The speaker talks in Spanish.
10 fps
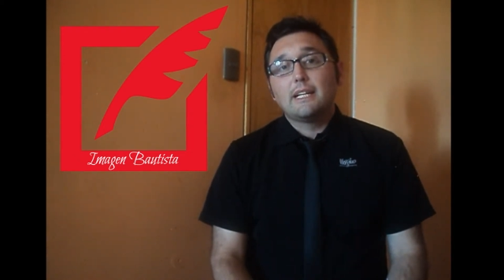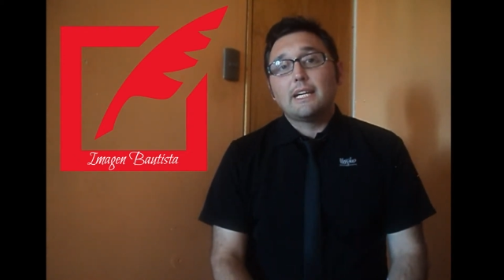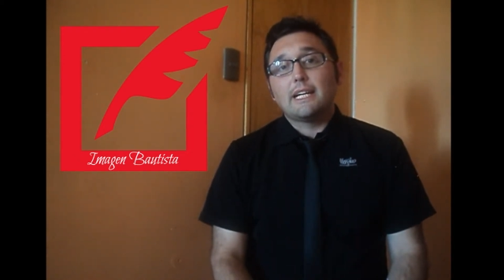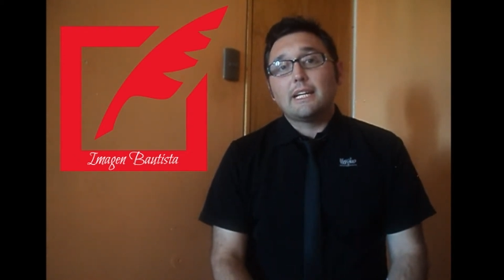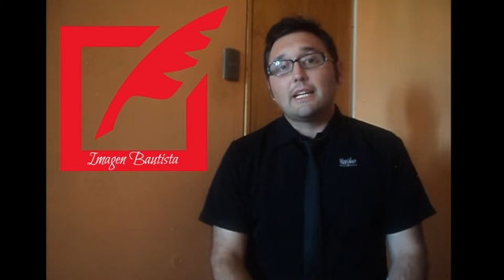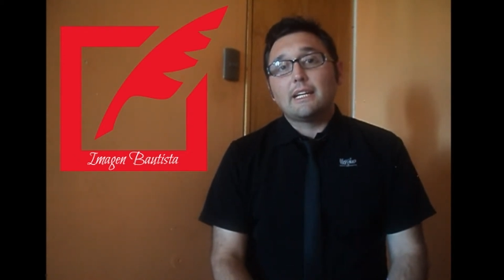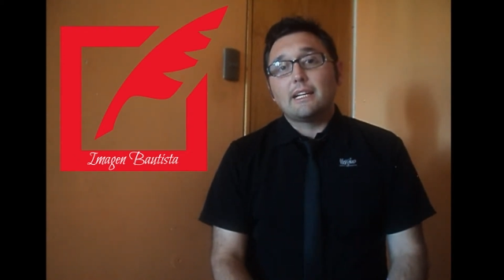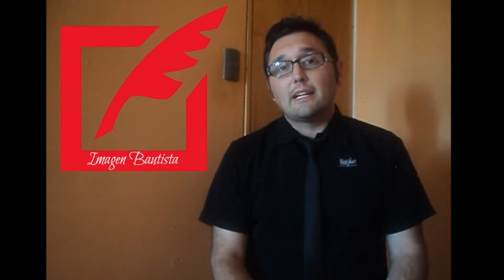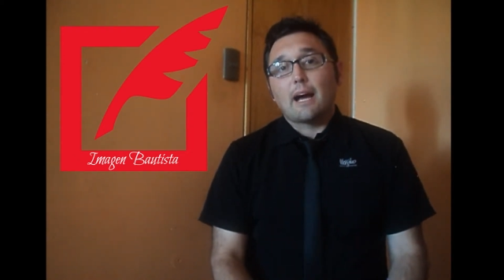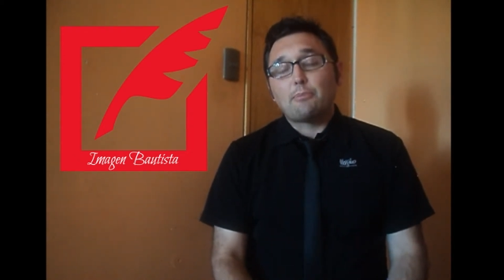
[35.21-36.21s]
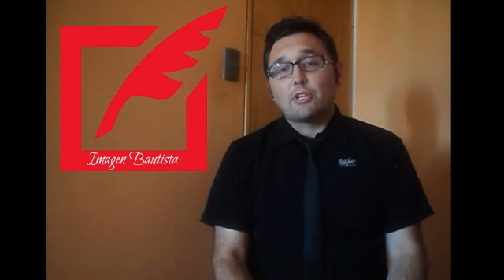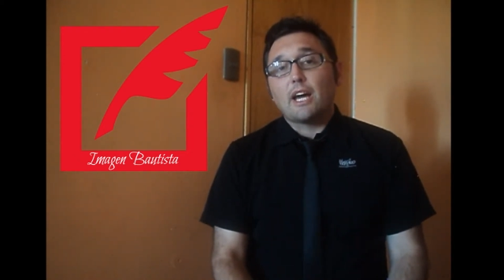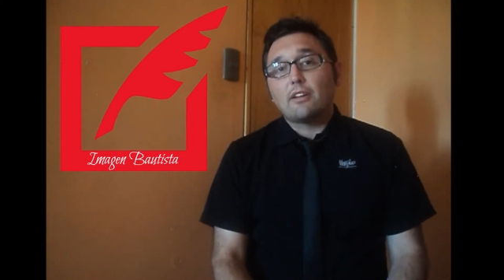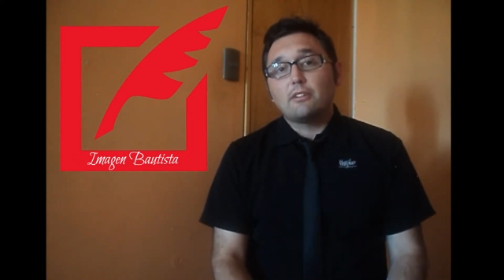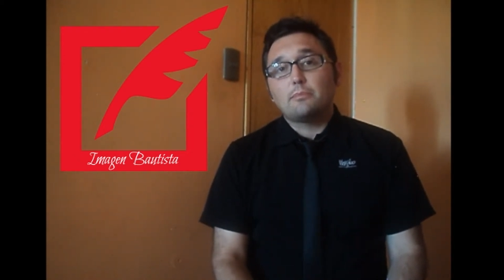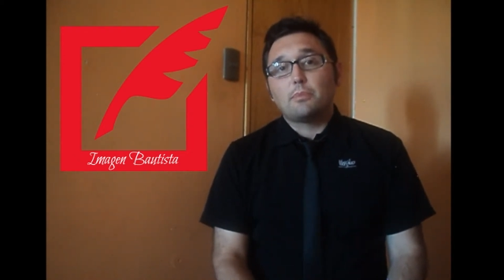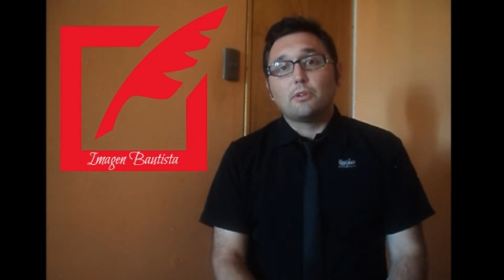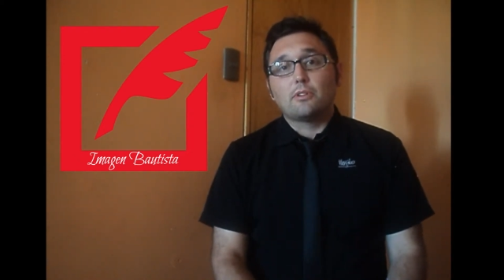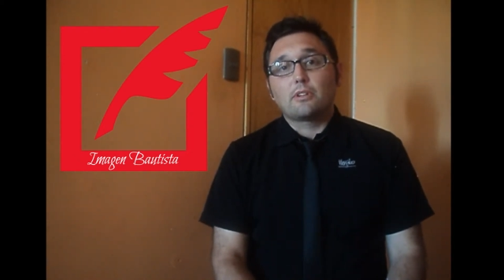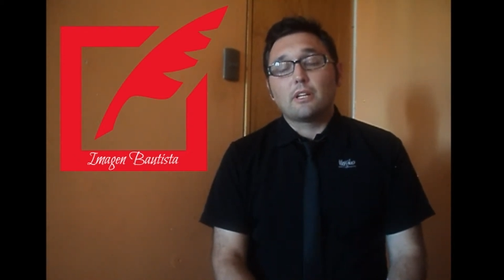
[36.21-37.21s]
eh, apoyado
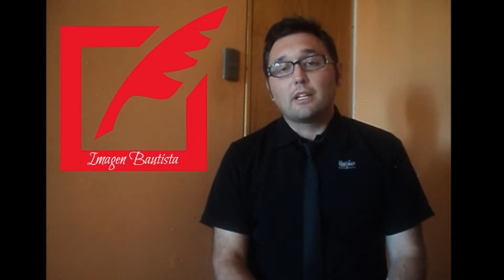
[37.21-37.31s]
por